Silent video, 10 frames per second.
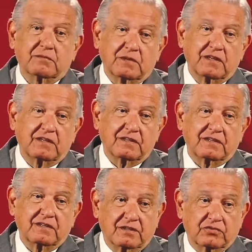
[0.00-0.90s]
hablé
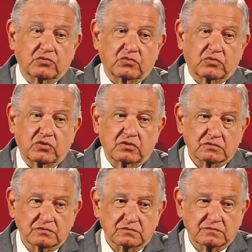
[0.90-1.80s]
de eso con
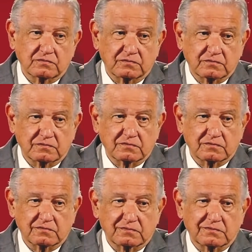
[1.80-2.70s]

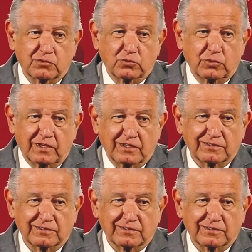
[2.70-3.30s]
Lula,